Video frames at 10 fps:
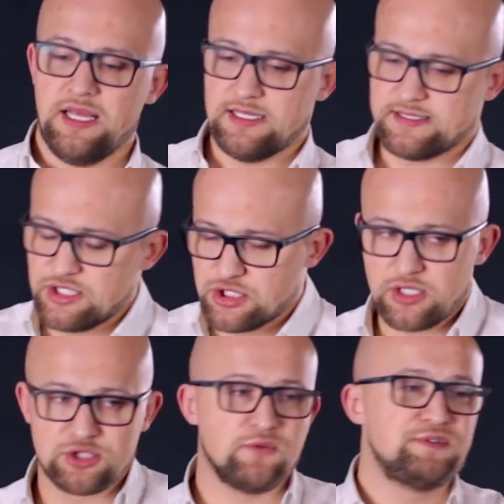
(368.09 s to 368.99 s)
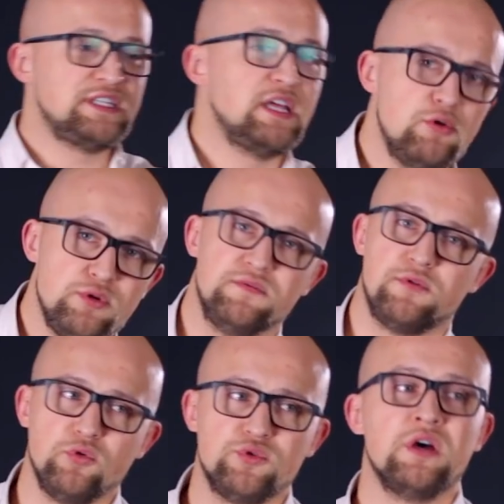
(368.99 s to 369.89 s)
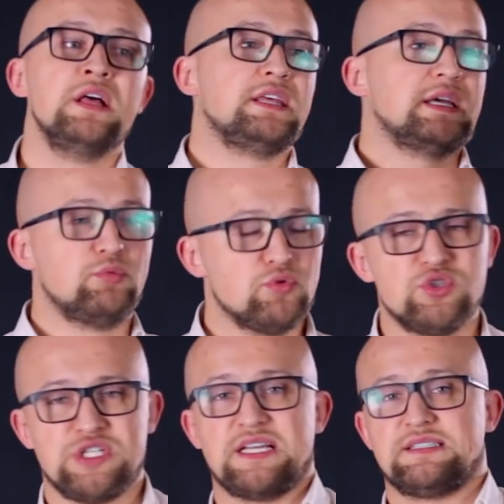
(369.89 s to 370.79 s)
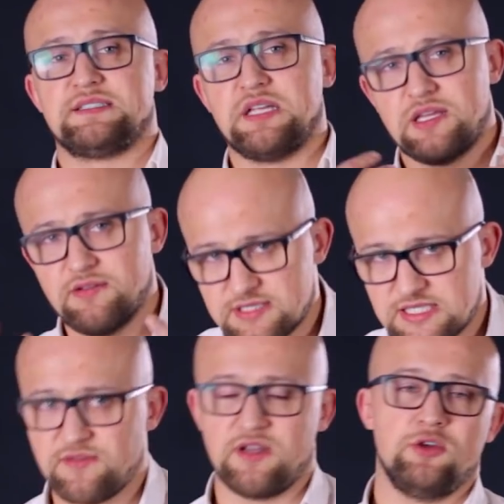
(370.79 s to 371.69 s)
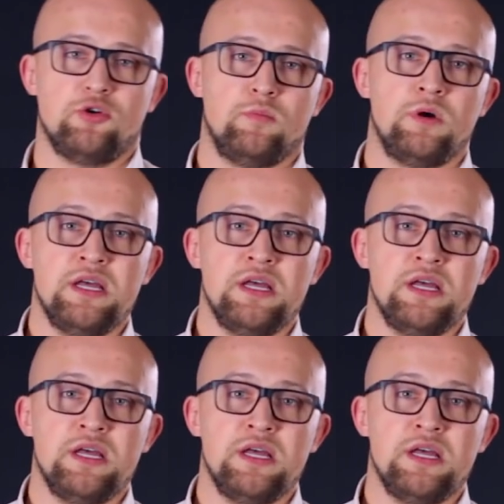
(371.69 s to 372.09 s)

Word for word: Если я считаю, что все люди врут, я буду часто сталкиваться с враньем.